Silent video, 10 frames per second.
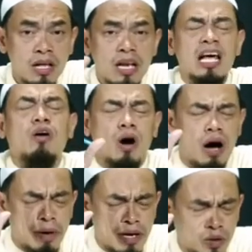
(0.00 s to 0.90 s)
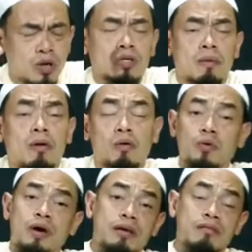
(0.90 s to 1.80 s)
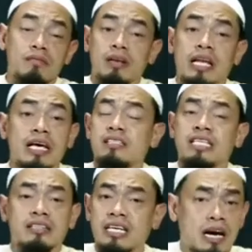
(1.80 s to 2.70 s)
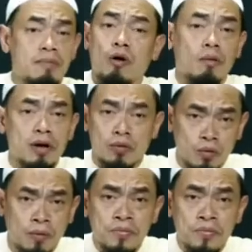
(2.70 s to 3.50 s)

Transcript: และขออภัยโทษต่อพระองค์ด้วยในสิ่งที่ข้าพระองค์ไม่รู้